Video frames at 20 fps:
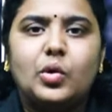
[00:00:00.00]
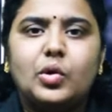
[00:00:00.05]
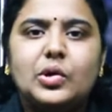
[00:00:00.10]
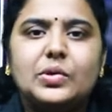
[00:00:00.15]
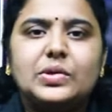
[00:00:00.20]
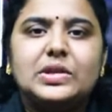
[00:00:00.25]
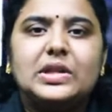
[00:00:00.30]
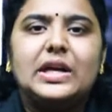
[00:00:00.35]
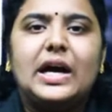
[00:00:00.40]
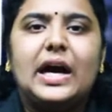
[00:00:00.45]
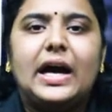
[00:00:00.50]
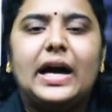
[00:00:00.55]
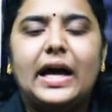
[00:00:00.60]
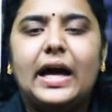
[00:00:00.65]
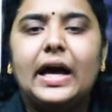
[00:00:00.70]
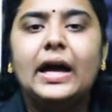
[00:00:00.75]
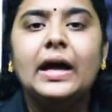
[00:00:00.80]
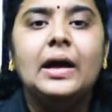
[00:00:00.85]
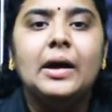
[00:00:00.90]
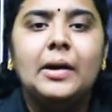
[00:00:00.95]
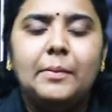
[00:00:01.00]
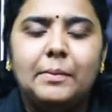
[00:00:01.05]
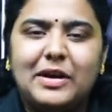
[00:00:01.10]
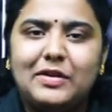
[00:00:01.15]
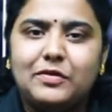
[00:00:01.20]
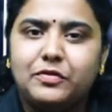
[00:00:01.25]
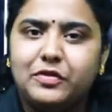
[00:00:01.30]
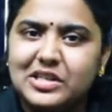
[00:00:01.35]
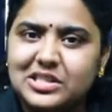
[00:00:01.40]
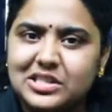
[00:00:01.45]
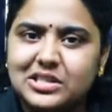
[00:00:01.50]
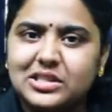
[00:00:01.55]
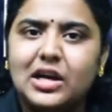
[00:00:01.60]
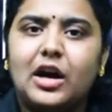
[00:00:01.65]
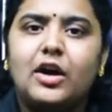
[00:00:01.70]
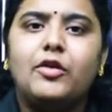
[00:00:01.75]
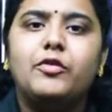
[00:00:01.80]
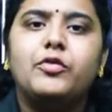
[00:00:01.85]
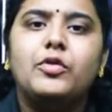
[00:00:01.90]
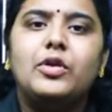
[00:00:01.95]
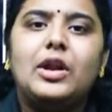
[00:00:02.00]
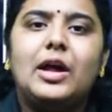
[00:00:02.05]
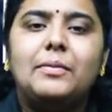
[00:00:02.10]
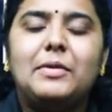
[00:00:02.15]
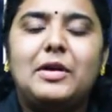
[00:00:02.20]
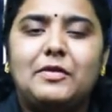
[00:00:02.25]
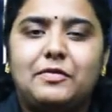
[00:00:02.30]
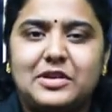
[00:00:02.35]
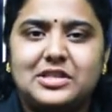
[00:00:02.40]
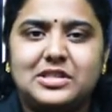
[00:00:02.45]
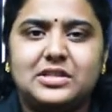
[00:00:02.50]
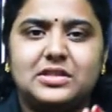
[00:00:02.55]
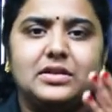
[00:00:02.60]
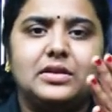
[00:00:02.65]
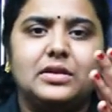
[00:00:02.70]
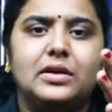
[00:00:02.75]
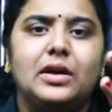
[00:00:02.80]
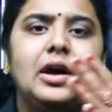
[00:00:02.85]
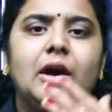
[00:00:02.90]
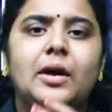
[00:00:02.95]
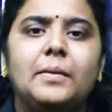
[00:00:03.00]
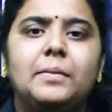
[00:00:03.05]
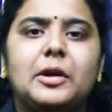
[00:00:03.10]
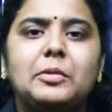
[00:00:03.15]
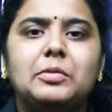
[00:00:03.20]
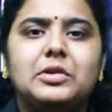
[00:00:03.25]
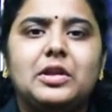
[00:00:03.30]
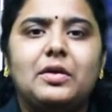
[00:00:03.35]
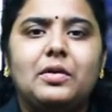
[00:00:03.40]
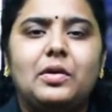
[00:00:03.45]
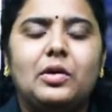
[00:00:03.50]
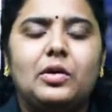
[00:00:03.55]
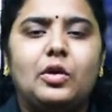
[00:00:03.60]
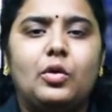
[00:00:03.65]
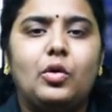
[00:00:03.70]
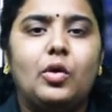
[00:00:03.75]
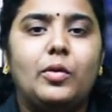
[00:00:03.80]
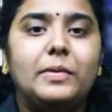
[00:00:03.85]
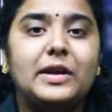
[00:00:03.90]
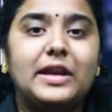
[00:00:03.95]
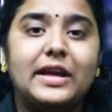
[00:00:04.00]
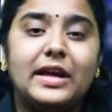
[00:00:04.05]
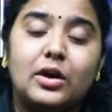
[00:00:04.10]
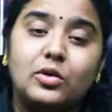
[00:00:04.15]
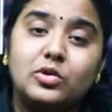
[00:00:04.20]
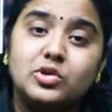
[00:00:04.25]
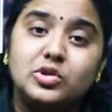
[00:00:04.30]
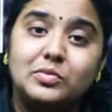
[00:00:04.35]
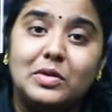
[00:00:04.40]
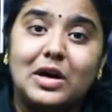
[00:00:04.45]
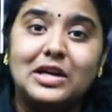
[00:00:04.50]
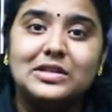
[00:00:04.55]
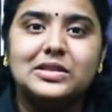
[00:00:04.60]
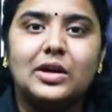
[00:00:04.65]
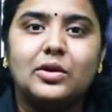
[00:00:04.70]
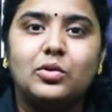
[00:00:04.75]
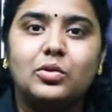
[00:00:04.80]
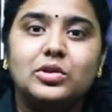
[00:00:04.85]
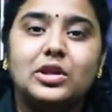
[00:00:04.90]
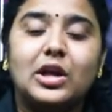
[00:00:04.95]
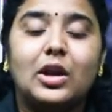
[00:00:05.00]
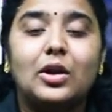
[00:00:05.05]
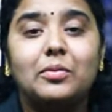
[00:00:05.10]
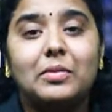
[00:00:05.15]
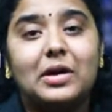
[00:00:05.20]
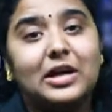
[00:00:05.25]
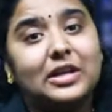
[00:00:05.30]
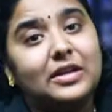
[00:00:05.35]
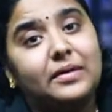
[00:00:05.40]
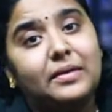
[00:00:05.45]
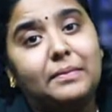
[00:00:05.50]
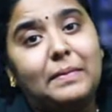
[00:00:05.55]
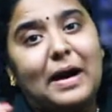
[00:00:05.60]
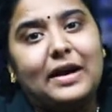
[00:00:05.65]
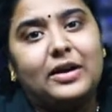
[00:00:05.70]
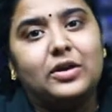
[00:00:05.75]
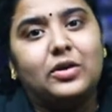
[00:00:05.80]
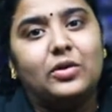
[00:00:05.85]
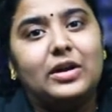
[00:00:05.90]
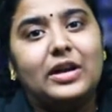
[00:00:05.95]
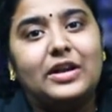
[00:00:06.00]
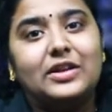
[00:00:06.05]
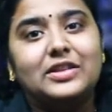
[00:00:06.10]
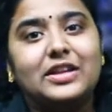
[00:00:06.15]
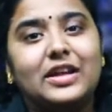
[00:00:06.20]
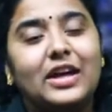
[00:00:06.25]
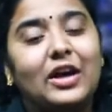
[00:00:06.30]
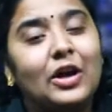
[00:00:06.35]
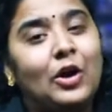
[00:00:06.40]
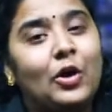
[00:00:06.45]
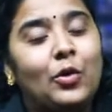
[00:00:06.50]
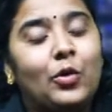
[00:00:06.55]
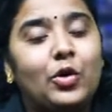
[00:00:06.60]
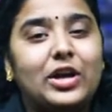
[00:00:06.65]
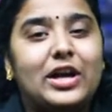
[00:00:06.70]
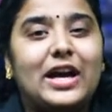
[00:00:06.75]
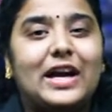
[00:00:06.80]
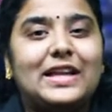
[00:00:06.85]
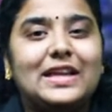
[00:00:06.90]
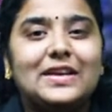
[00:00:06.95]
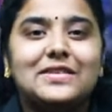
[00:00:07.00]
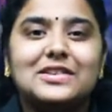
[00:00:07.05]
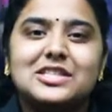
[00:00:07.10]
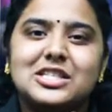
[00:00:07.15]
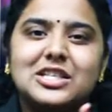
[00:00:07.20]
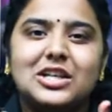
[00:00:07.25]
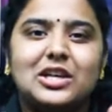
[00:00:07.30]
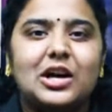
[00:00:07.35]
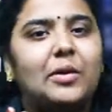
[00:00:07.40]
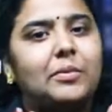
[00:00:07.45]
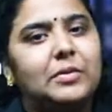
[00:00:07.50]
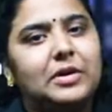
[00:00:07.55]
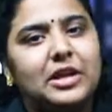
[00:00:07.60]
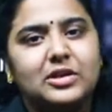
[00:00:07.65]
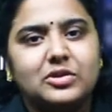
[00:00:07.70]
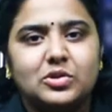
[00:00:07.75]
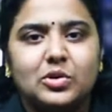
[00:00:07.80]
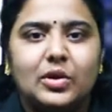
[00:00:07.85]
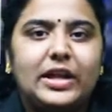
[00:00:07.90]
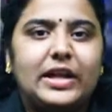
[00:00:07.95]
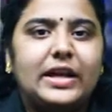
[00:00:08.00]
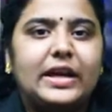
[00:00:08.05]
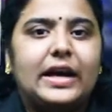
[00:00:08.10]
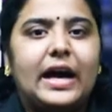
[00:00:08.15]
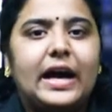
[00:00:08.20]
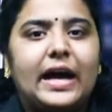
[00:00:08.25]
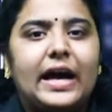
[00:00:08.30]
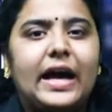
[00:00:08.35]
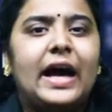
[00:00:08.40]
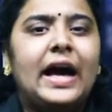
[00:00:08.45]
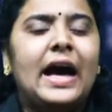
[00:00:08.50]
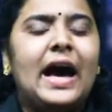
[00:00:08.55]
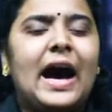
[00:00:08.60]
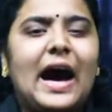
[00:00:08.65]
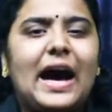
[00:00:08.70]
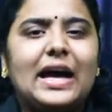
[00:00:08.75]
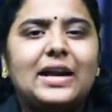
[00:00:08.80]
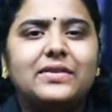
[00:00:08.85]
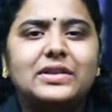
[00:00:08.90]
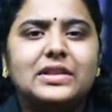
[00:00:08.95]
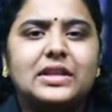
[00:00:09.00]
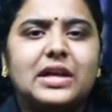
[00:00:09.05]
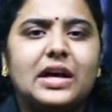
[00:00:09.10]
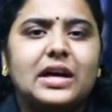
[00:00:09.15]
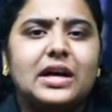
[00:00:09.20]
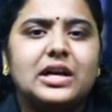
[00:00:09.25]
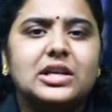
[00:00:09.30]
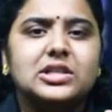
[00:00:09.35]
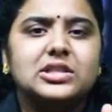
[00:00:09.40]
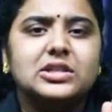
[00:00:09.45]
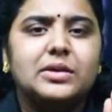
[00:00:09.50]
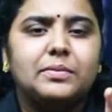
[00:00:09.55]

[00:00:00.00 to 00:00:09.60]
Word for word: கொண்டு வந்திருக்காங்க பட் ஃபஸ்ட்டு ஆஃப் ஃபுல்லாக எல்லாமே ஃபஸ்ட்டு பிரபுதேவோட ஓப்பனிங்கை கொஞ்சம் மாசாக கொடுத்தாலும் அதுக்கு பேக்ரவுண்ட்லேருந்து ஒரு கதையை வச்சு காமெடியாக சொல்லியிருக்காங்க அரவிந்த் ஆகாஷ்